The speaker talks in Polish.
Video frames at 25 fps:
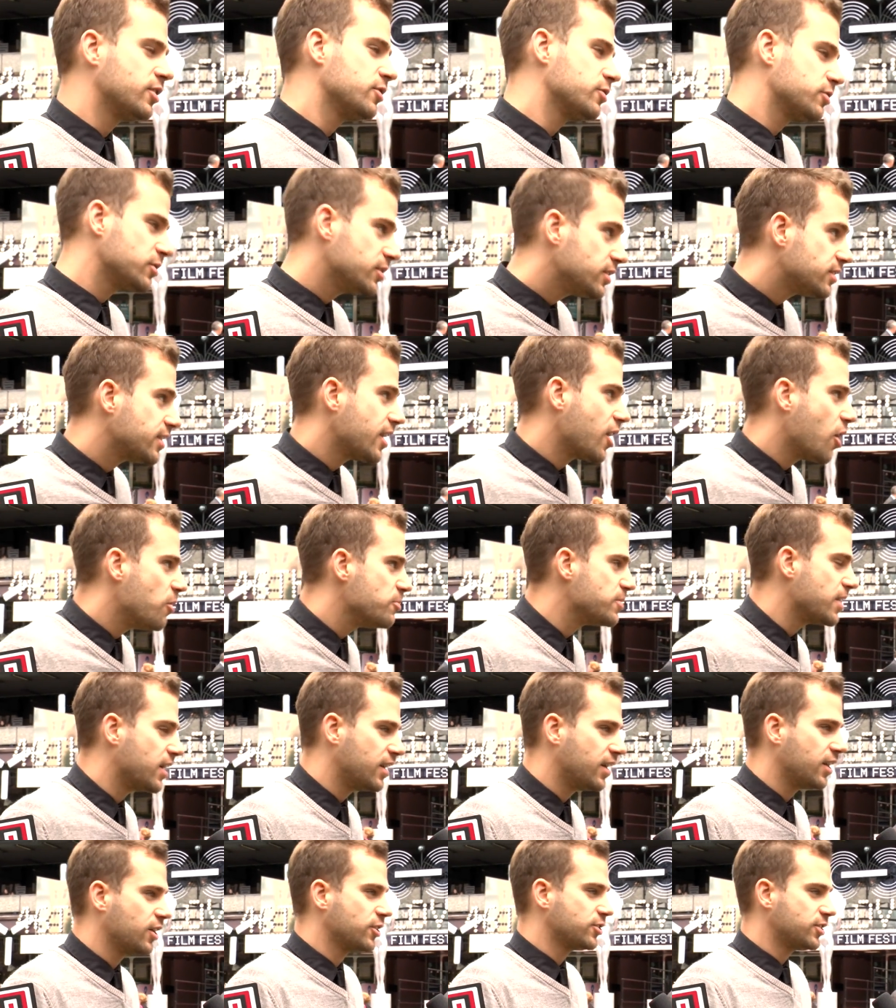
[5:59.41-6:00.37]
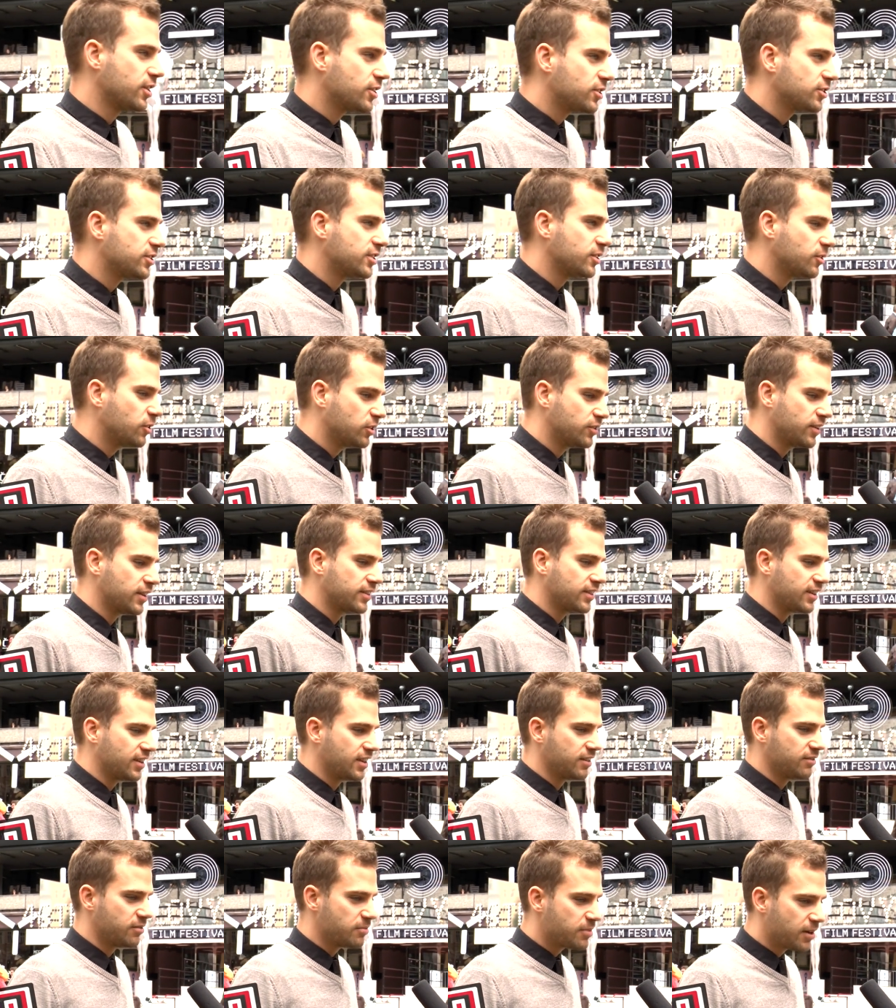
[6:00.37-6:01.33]
znaczy nie znajomi, ale reżyserzy z całego
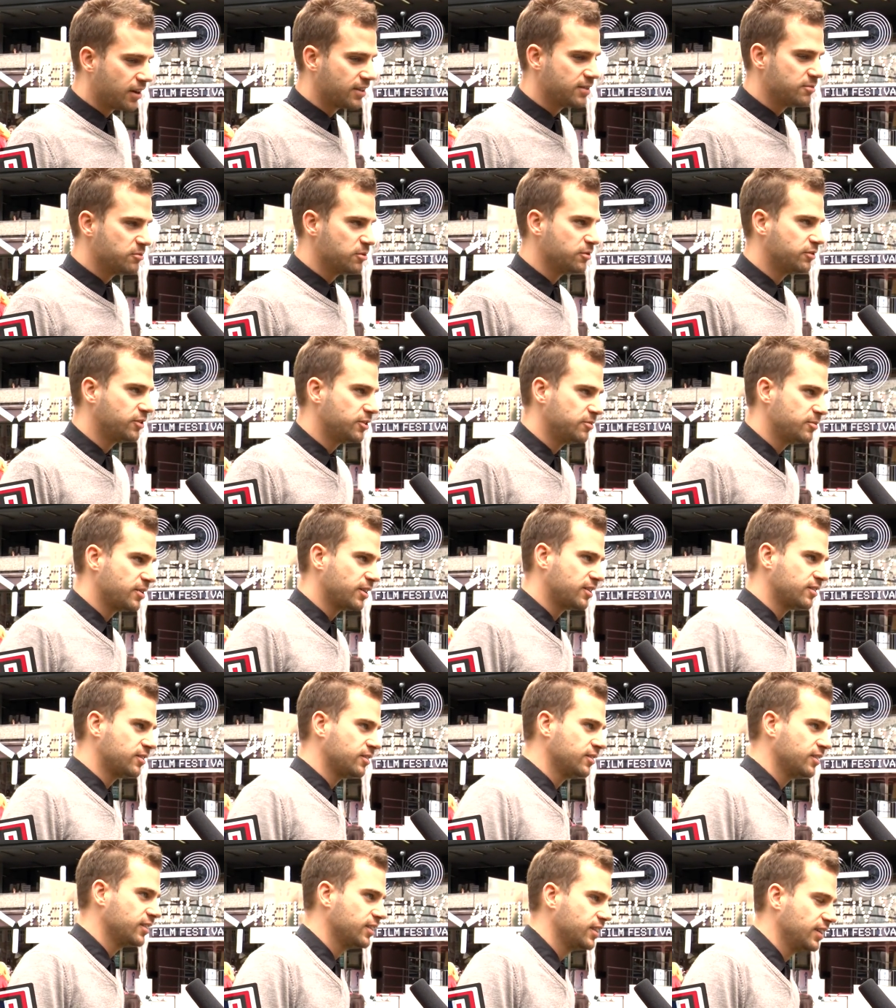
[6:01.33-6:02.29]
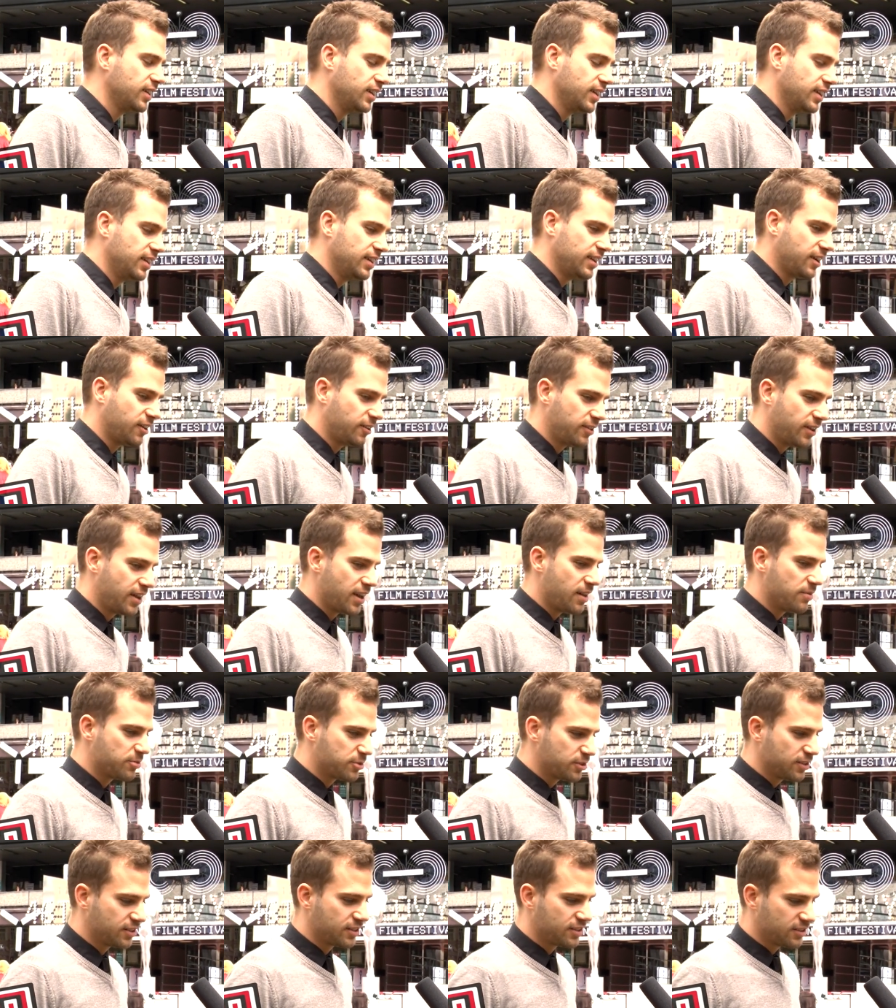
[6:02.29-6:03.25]
świata wybrali mój film jako, jako
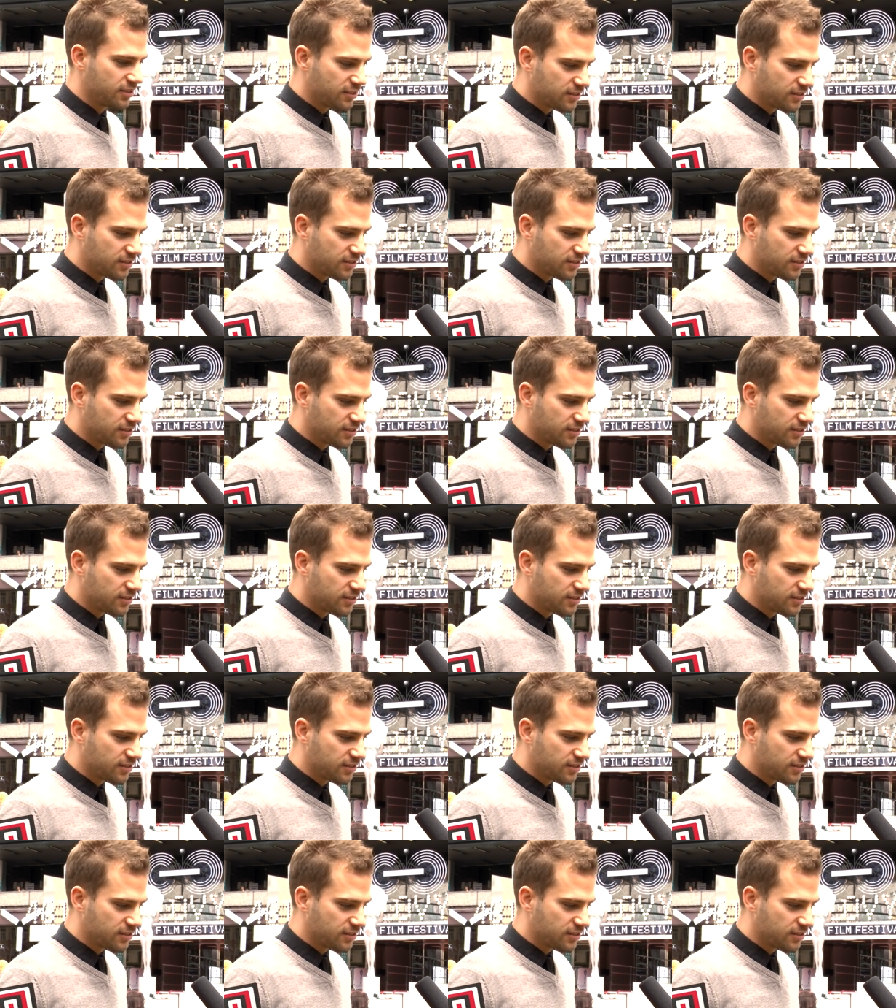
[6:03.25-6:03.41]
najlepszy, także